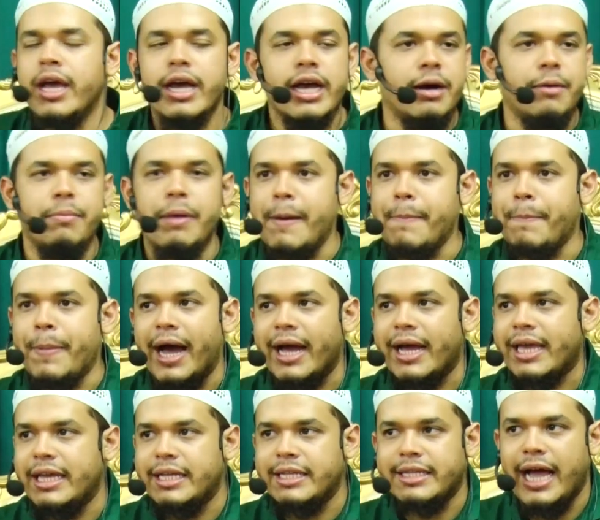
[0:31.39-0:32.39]
ke bapak
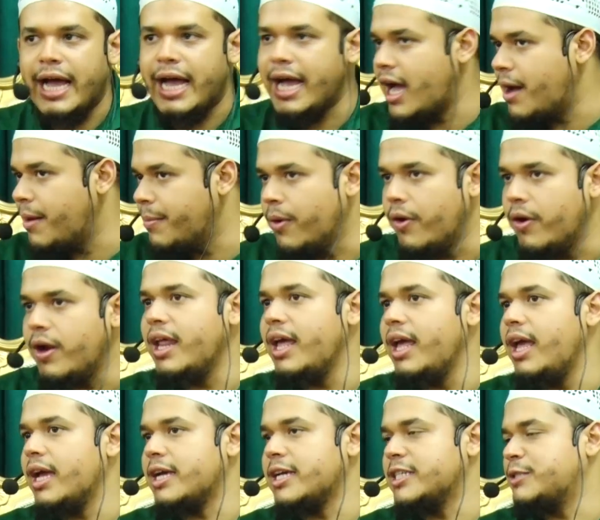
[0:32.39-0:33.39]
kita nggak
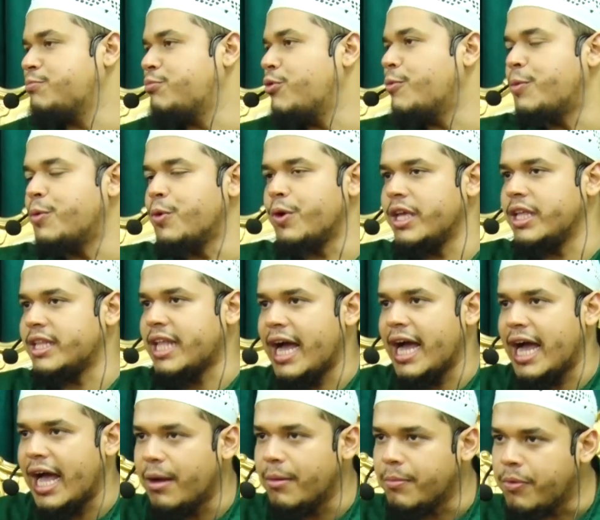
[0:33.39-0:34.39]
boleh ke sepupu kita
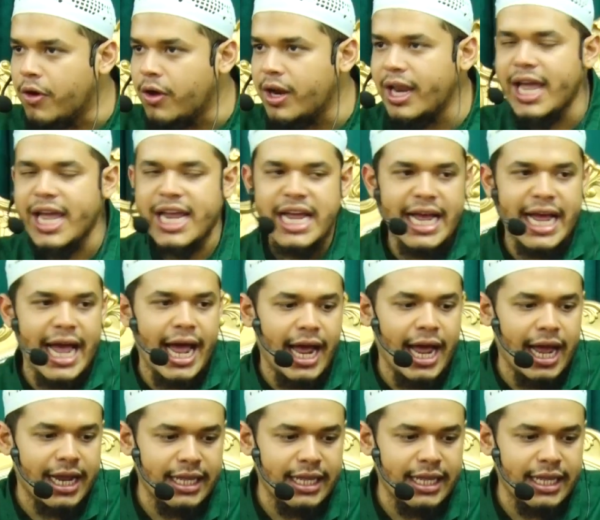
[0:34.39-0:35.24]
nggak boleh ke kakak